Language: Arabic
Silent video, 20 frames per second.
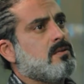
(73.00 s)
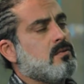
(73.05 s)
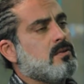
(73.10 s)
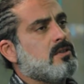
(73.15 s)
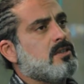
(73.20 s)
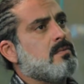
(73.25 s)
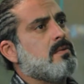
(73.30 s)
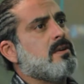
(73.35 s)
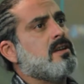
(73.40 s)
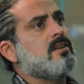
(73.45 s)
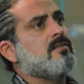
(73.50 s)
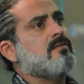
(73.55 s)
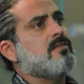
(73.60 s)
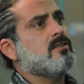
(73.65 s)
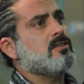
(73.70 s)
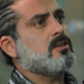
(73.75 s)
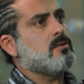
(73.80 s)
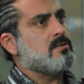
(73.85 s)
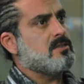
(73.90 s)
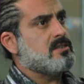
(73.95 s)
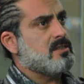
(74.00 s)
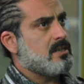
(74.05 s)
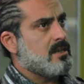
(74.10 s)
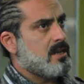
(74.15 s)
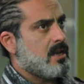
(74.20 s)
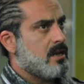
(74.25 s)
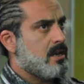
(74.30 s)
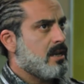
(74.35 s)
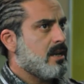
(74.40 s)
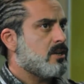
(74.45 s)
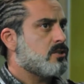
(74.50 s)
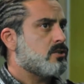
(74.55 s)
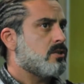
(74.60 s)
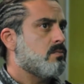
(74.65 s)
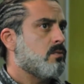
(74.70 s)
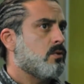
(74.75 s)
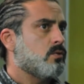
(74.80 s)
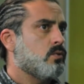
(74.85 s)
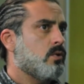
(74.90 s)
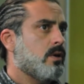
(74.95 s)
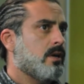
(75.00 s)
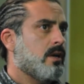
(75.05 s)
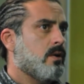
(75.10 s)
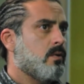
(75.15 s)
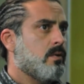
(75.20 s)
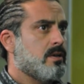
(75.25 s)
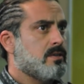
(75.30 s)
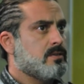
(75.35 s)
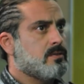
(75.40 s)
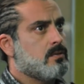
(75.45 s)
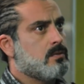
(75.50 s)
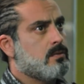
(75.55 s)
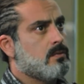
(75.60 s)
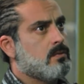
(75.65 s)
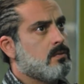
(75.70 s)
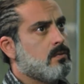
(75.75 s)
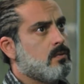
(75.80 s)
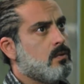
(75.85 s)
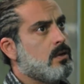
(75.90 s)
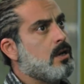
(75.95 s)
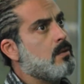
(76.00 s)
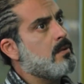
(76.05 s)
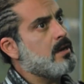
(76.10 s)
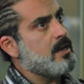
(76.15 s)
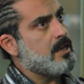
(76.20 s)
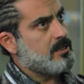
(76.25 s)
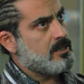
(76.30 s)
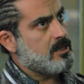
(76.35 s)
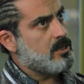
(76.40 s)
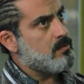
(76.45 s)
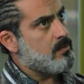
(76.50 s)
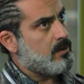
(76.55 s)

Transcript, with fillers: وانت بقالك فتره بتزن عليا عشان موضوع الجواز ولما لقيتيني